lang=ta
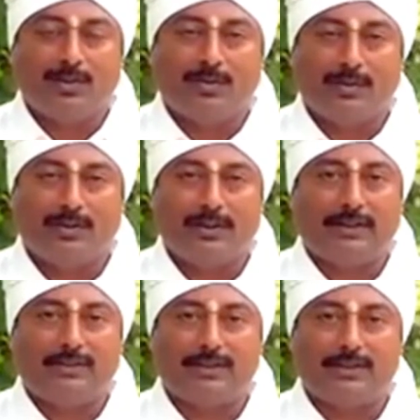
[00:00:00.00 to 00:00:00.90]
ஒரு வாரம்
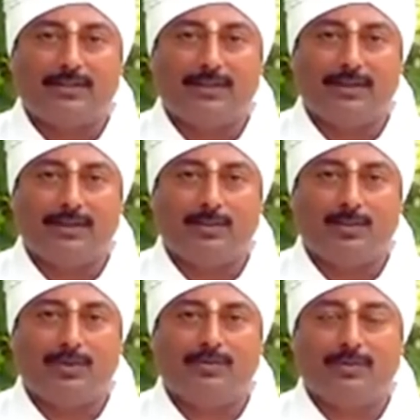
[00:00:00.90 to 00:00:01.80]
நீங்கள் செஞ்சுட்டு வந்தீங்கன்னா
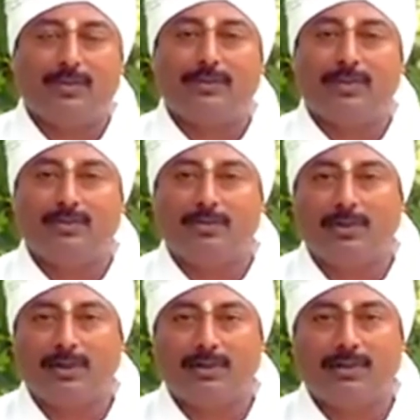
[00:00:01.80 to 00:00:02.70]
முகம் வந்து மிகவும்
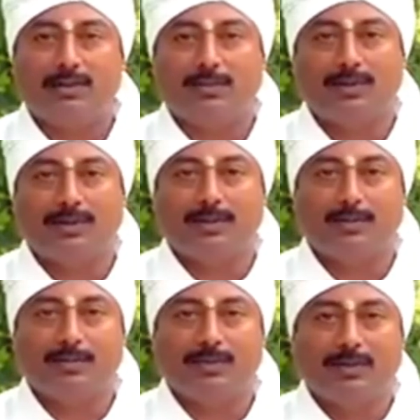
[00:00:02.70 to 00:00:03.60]
அழகாக
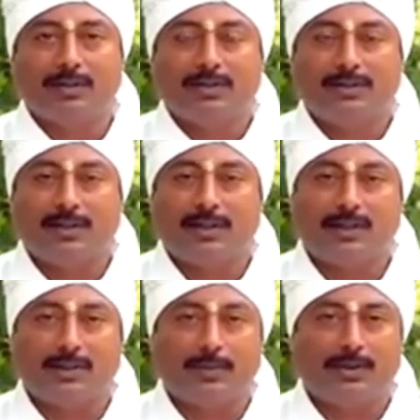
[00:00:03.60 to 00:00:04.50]
மாறிடும் இந்த
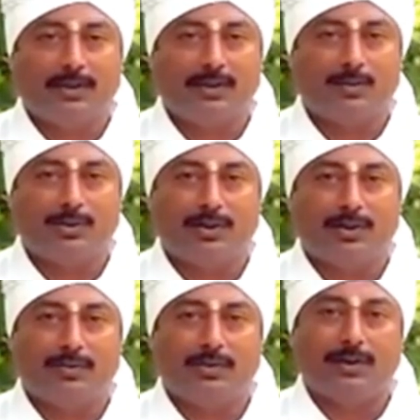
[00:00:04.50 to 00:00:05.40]
தேங்காய் பல் எடுக்க
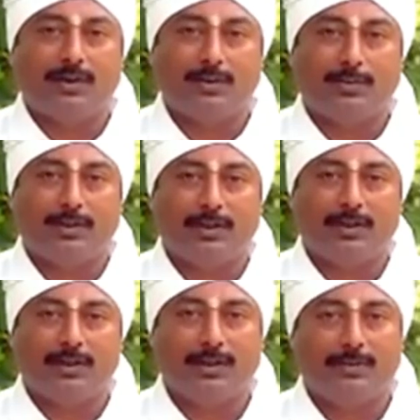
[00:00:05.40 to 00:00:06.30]
முடியாதவங்க அதுக்கு பதிலாக
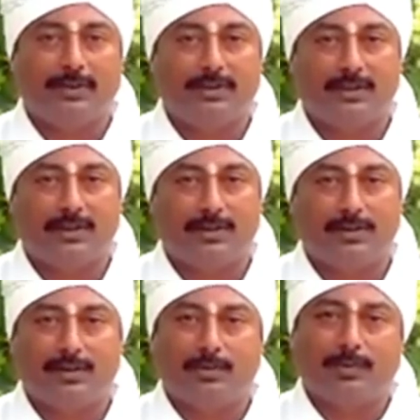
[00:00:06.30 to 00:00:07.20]
எலுமிச்சை
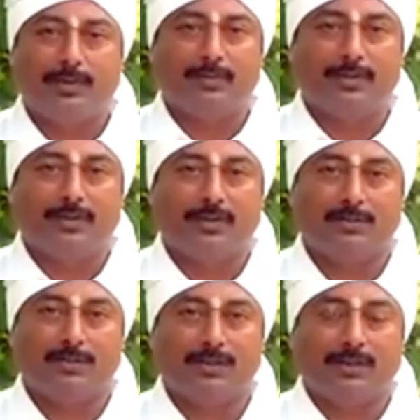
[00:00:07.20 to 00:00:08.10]
சாரங்களையும் நம்ம
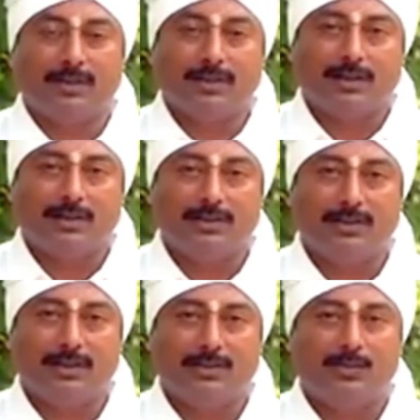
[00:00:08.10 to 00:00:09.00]
பயன்படுத்தலாம்
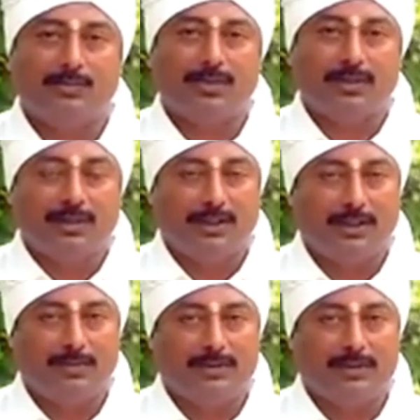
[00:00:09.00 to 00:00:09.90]
கருஞ்சீரகமும்
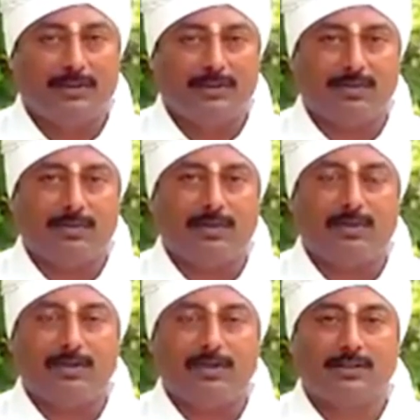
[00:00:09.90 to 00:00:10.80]
எலுமிச்சை சாறும்
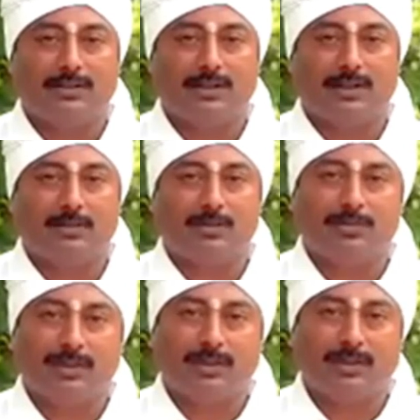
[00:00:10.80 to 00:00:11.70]
அல்லது கருஞ்சீரகமும்
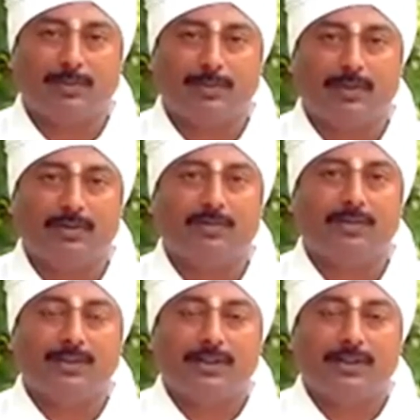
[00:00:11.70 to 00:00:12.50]
தேங்காய் பாலும்